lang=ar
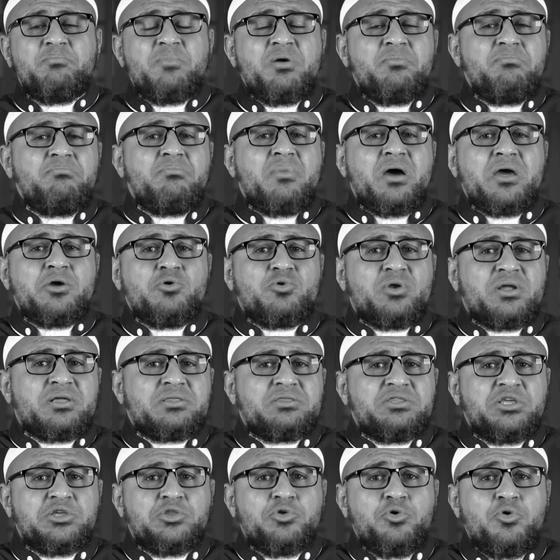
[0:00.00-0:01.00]
مما
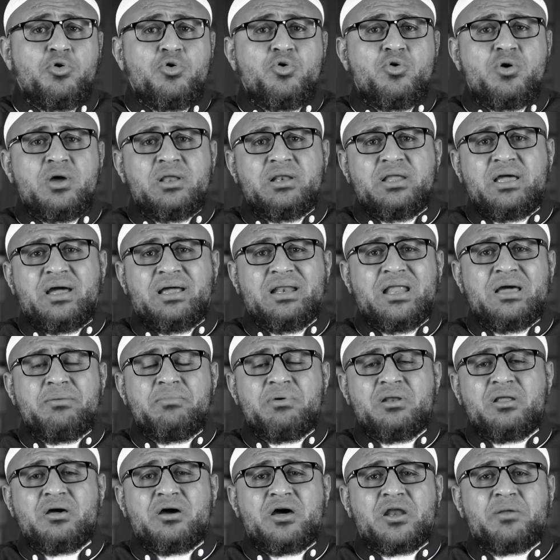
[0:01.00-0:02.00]
يردده الإعلام
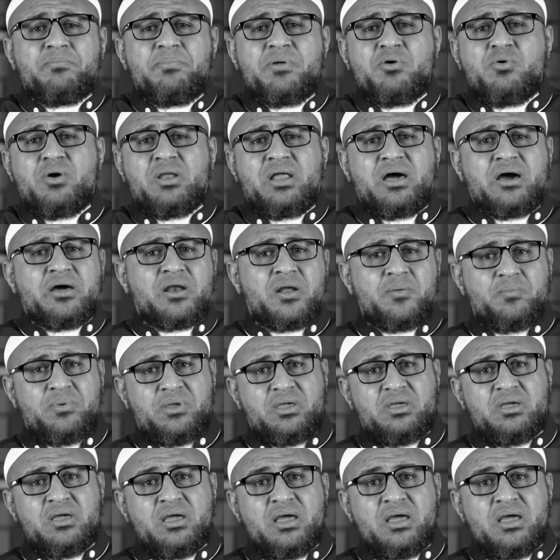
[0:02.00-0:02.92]
الغربي والعربي